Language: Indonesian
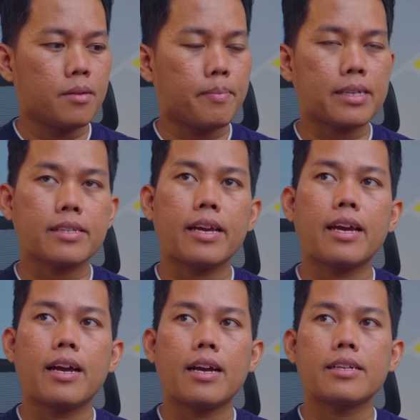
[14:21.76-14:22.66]
Pas
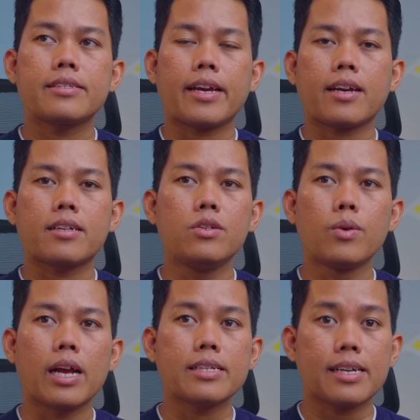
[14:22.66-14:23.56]
saya cek
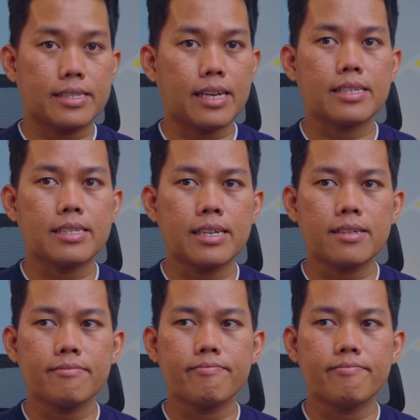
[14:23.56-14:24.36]
durasi ngecasnya